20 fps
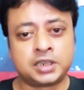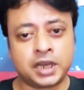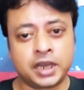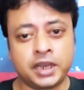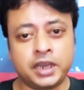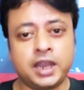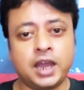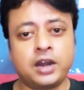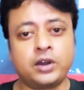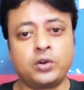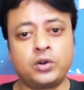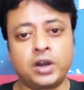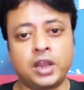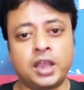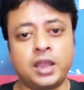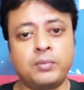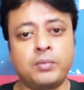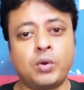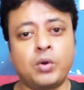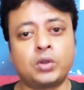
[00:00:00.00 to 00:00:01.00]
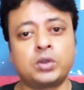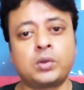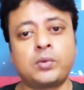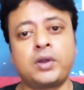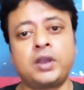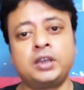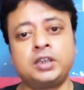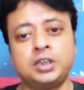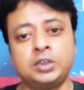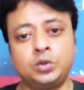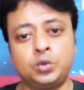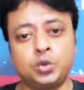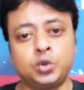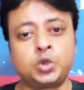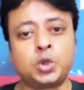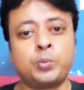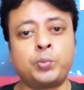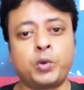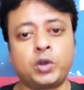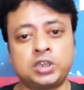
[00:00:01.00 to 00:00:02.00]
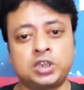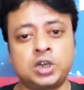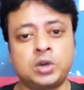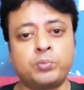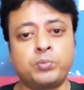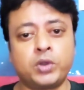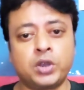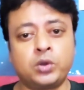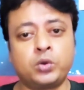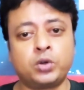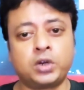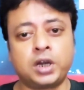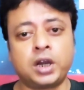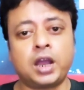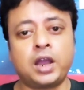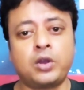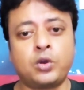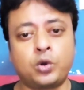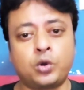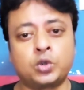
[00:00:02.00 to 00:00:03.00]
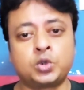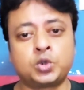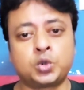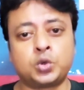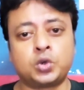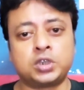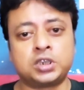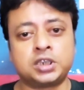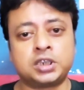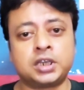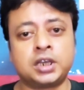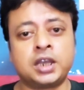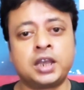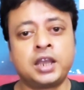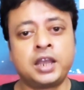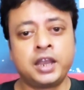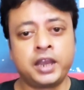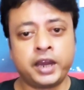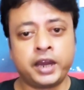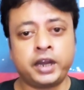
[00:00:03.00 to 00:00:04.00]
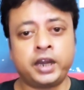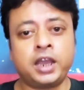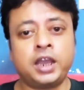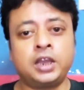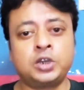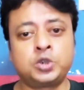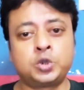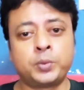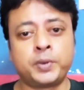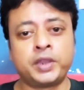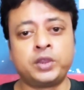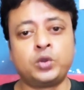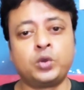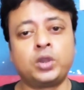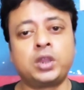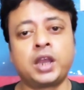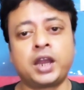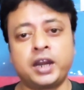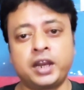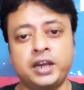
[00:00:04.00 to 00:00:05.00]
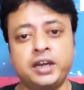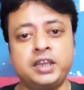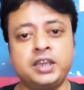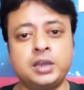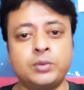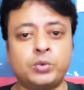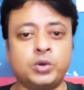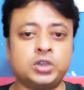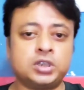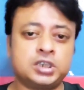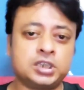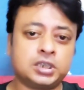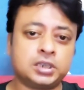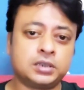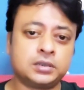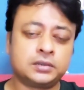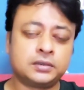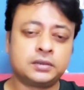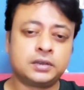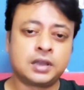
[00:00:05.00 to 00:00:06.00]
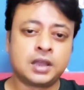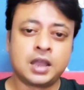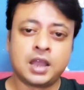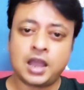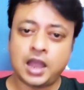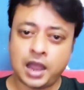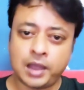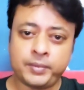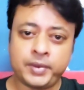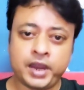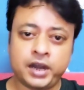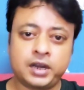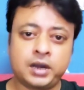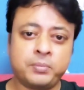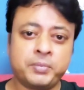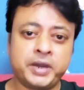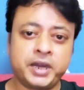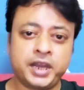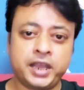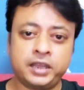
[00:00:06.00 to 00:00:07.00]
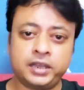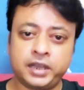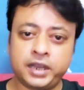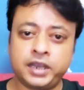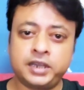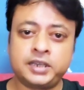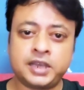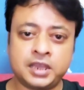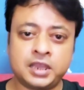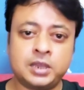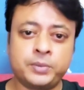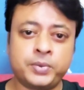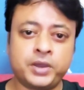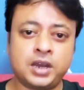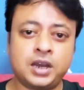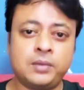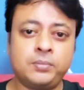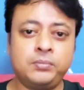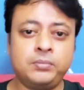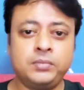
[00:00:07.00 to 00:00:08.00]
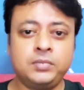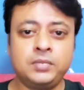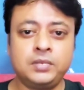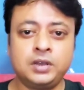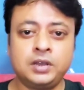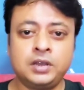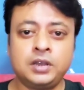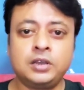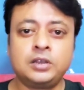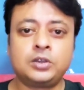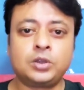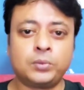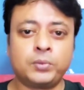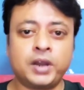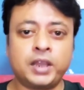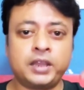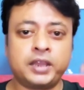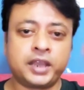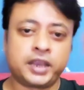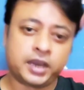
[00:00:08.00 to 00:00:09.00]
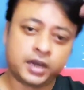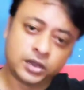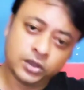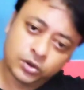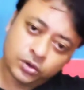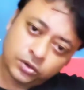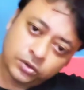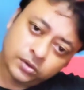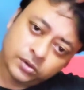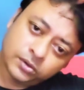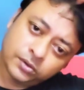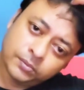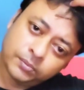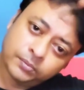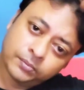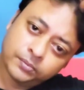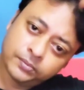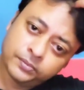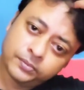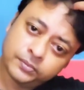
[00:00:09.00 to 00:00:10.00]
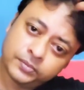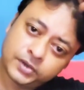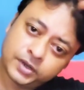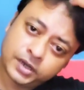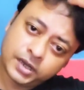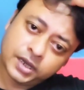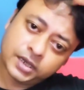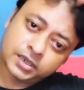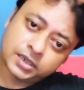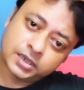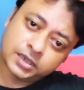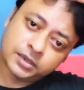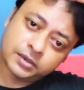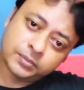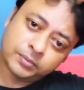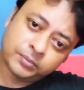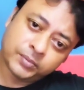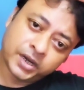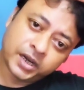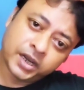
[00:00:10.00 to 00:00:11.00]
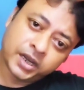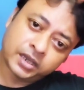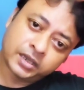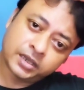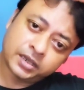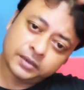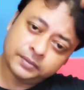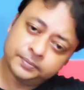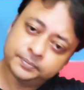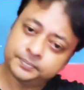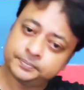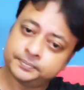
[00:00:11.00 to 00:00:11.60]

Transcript: সেই কারণে মমতা ব্যানার্জি দুশো পঁচানব্বই কোটি টাকা খরচ করেছে এটা শুভেন্দু অধিকারী নিজে বলছে আমি একটা মিডিয়া থেকে জানতে পারলাম তোমরা দেখে নিও ঠিক আছে মিডিয়াতে